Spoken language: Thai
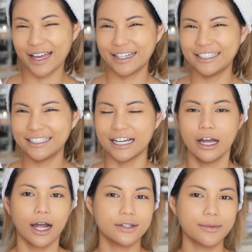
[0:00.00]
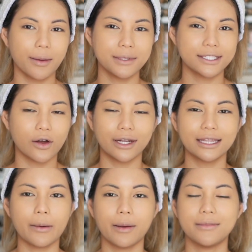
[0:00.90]
เออเขาจะมาเป็นซองหน้า
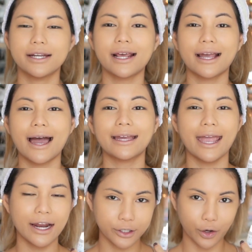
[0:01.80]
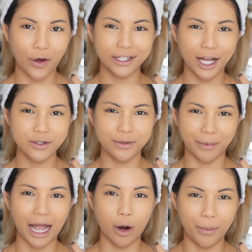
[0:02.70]
ตาแบบนี้ราคาแค่หนึ่งร้อยเก้าสิบ
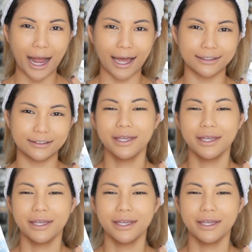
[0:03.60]
เก้าบาท